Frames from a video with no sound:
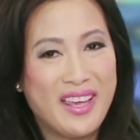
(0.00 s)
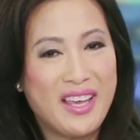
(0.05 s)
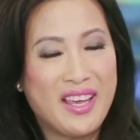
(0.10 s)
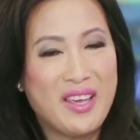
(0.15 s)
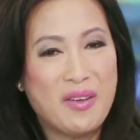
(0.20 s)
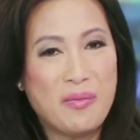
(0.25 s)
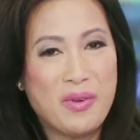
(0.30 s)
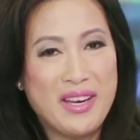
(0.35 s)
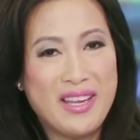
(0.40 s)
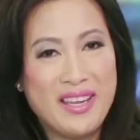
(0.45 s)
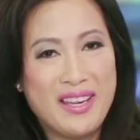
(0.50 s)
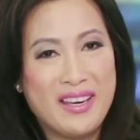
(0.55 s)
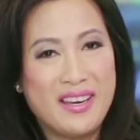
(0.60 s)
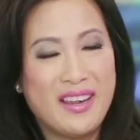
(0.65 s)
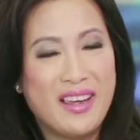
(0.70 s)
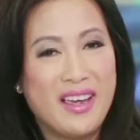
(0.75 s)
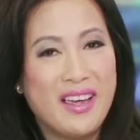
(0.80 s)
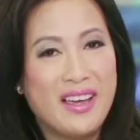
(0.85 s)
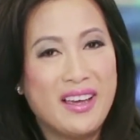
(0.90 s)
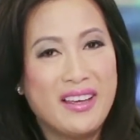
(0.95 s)
Kimberly
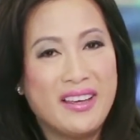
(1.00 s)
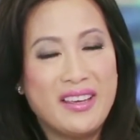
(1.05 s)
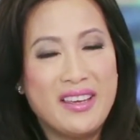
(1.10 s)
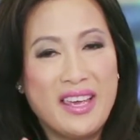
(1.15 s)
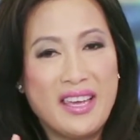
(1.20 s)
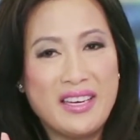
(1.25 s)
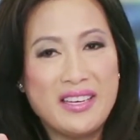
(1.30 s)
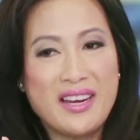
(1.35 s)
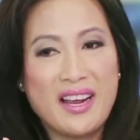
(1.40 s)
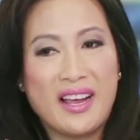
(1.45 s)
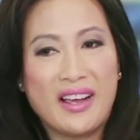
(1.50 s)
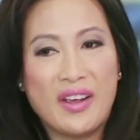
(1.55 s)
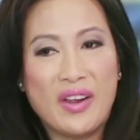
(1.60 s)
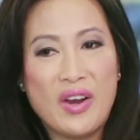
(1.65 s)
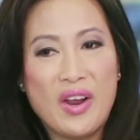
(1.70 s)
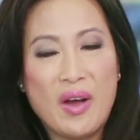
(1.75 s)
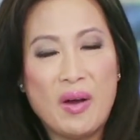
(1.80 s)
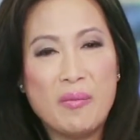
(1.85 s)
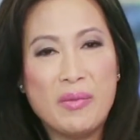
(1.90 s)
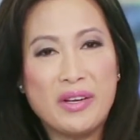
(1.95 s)
nghĩ rằng
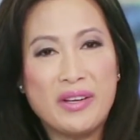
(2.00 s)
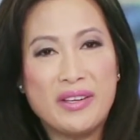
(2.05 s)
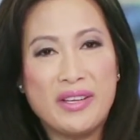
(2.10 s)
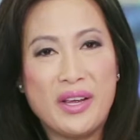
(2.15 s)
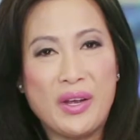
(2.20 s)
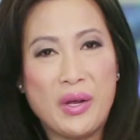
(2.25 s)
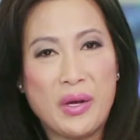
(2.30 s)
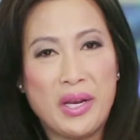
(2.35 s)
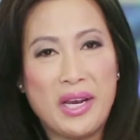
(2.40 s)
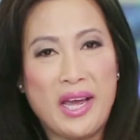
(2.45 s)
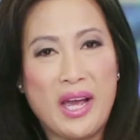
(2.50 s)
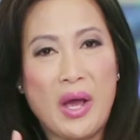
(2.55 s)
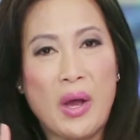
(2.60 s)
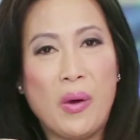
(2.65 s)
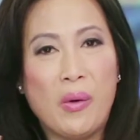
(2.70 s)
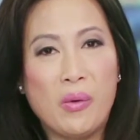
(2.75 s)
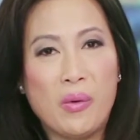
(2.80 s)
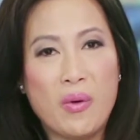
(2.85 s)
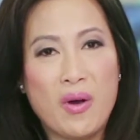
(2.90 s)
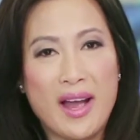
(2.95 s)
cái đó mình có thể gọi là
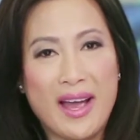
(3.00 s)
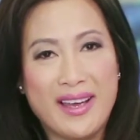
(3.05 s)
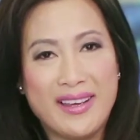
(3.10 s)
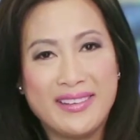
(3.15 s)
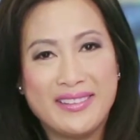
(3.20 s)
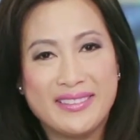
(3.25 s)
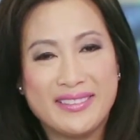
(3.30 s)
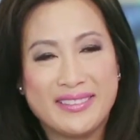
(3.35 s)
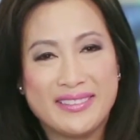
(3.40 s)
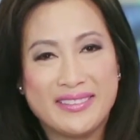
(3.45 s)
hậu quả